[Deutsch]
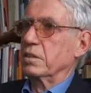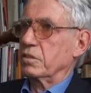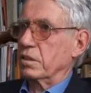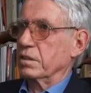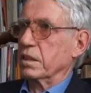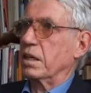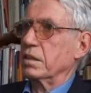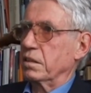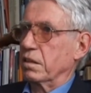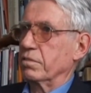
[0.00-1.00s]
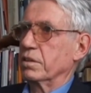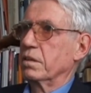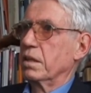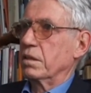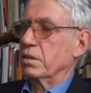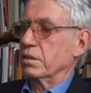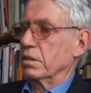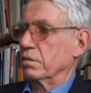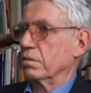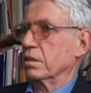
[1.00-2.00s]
geschlossene Kreisläufe äh, zu